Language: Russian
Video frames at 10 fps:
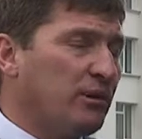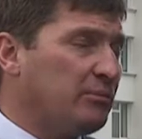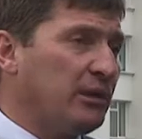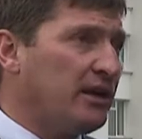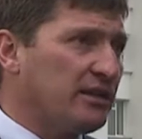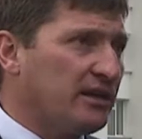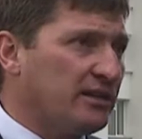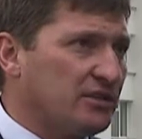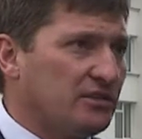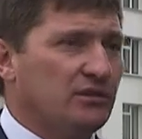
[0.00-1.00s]
предполагать,
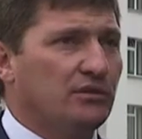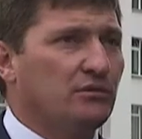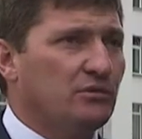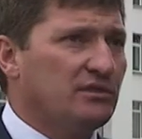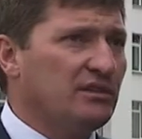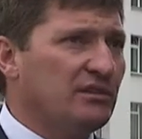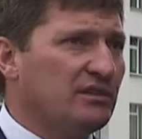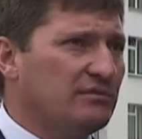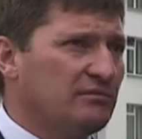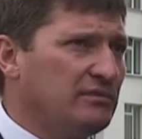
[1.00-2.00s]
конечно. То есть
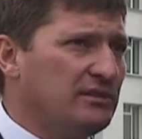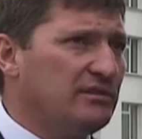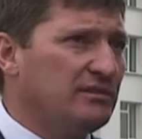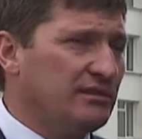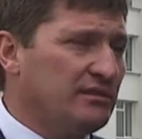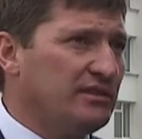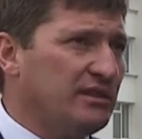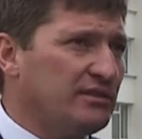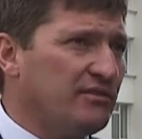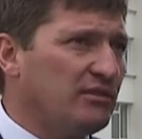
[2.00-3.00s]
не,
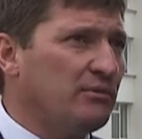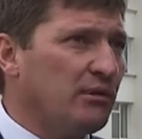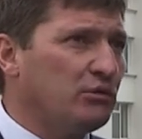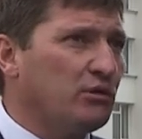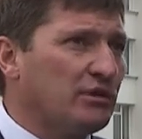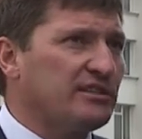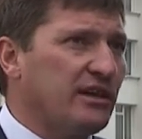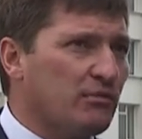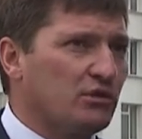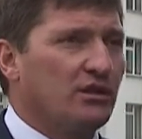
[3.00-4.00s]
делать выводы могу только
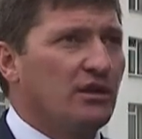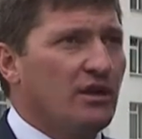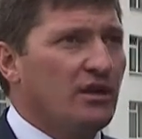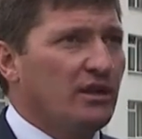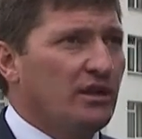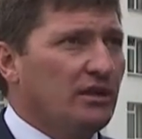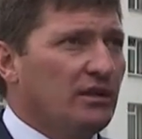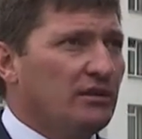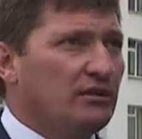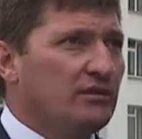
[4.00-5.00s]
сам уже.
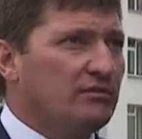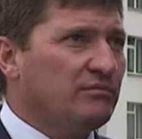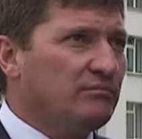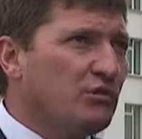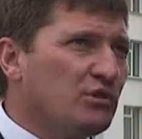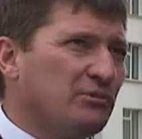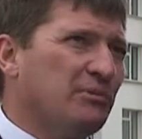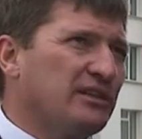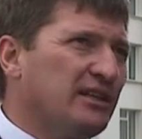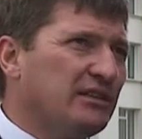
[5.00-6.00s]
Э, может
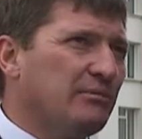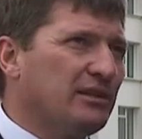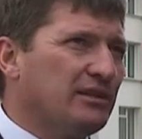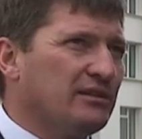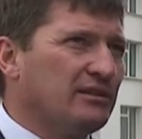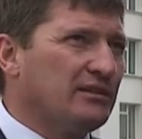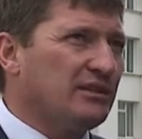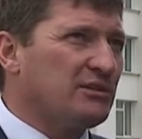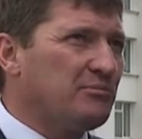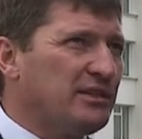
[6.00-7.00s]
быть, надо было
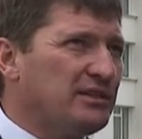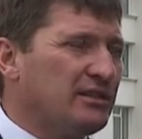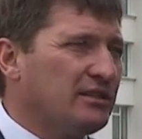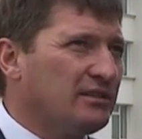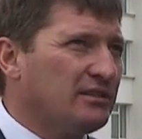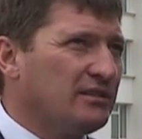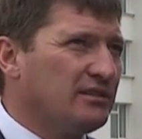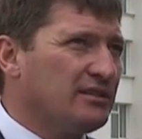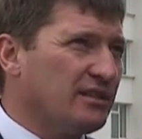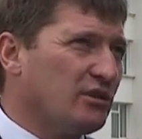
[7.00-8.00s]
разбить
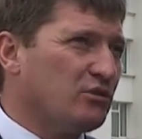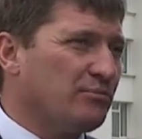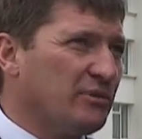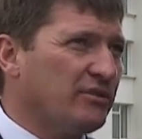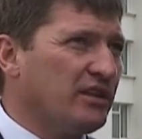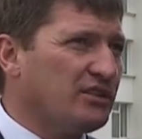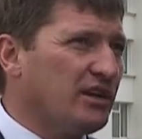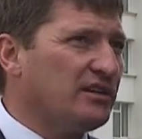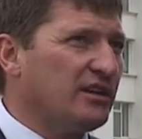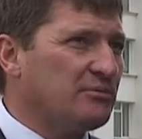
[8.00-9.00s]
сразу,
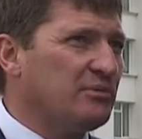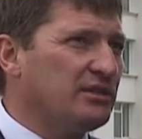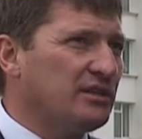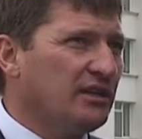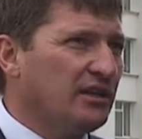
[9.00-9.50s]
первоначально разбить